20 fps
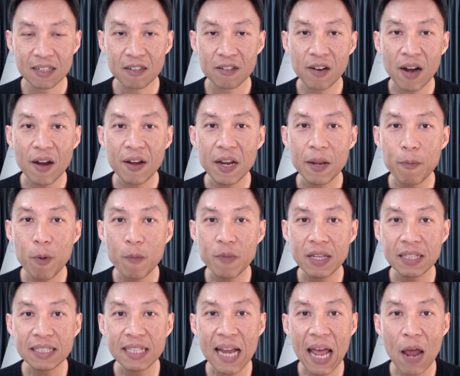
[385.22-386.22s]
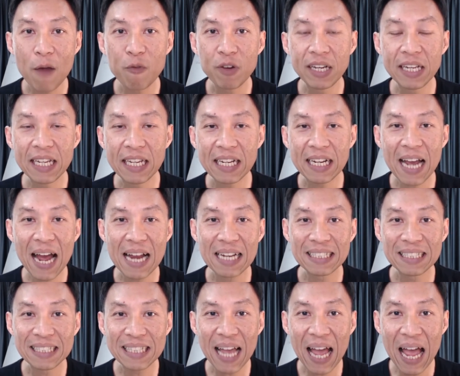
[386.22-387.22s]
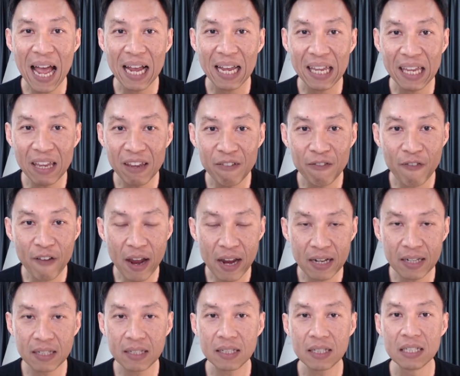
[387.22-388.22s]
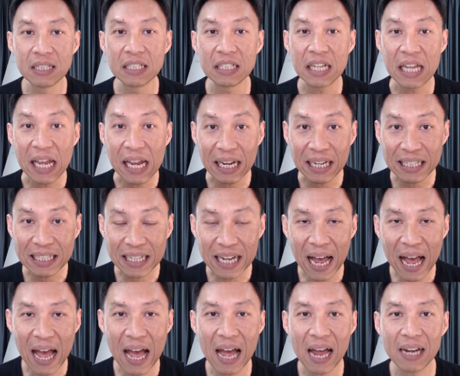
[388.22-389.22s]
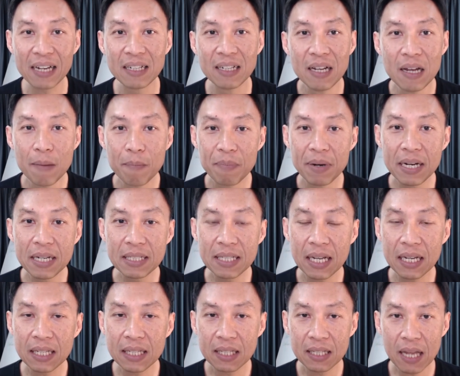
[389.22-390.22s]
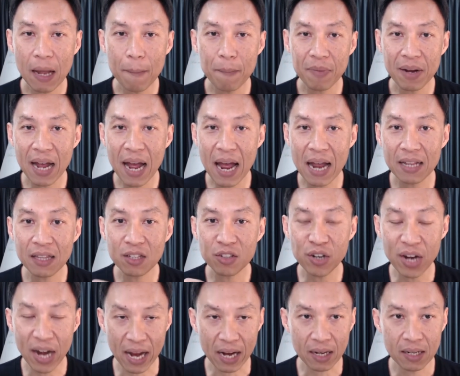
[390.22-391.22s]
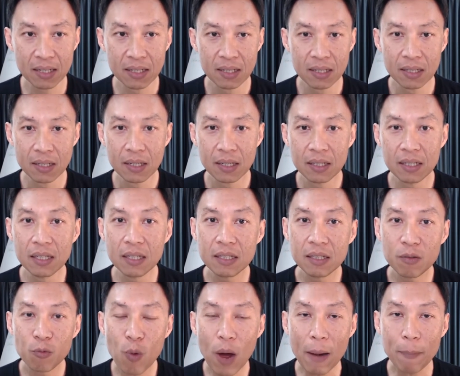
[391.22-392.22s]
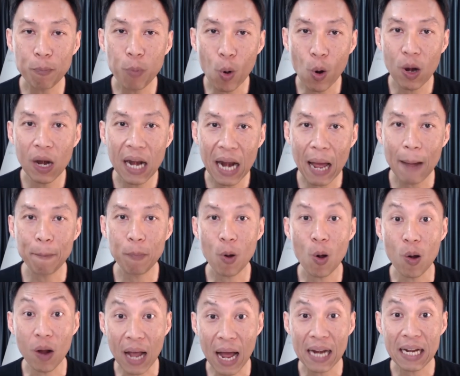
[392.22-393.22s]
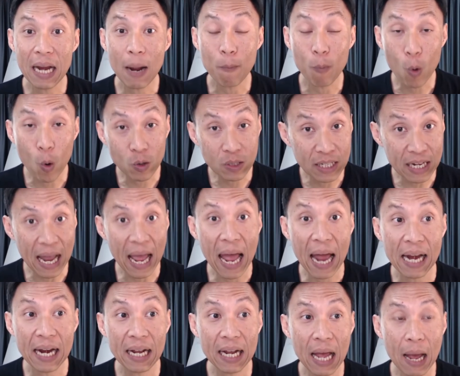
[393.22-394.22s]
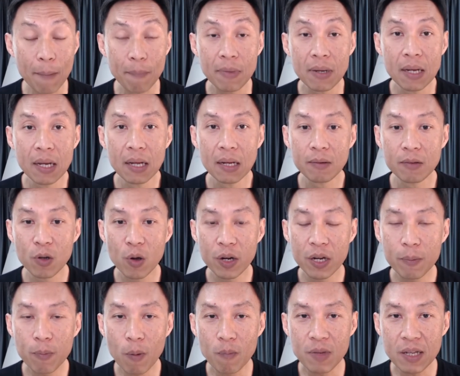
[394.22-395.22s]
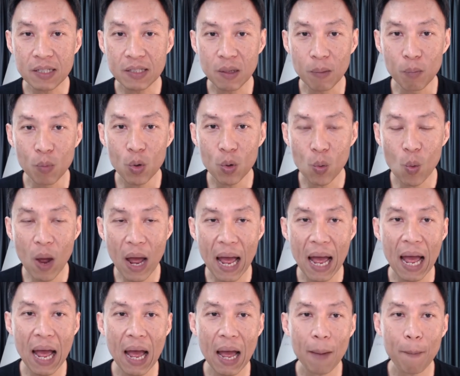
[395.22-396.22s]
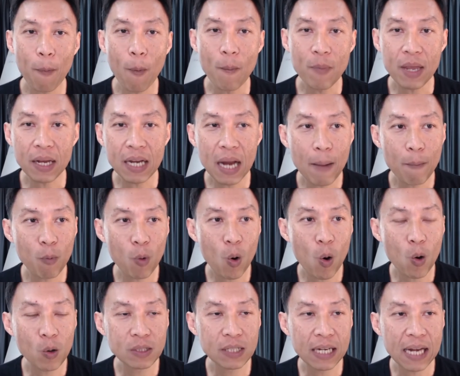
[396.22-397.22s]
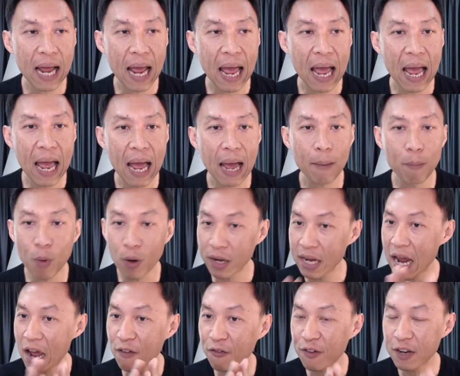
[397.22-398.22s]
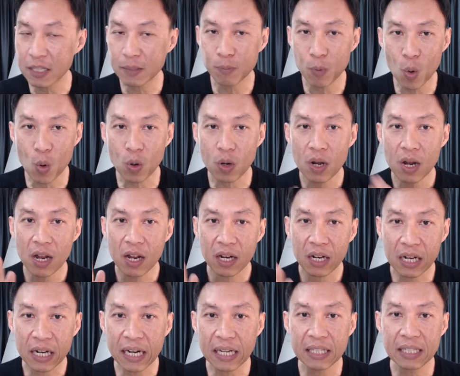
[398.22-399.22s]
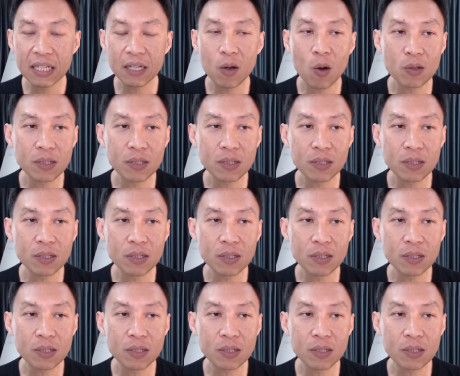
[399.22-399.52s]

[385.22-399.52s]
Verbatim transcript: คราวนี้ผมจะแสดงวิธีการสร้างอีเวนต์หรือเหตุการณ์เพื่อจะทำการแทร็กหรือวัดผลลัพธ์ของการทำโฆษณานะครับโดยที่ผมจะสมมุติว่าผมจะทำโฆษณาบนหน้า Facebook คลิกที่โฆ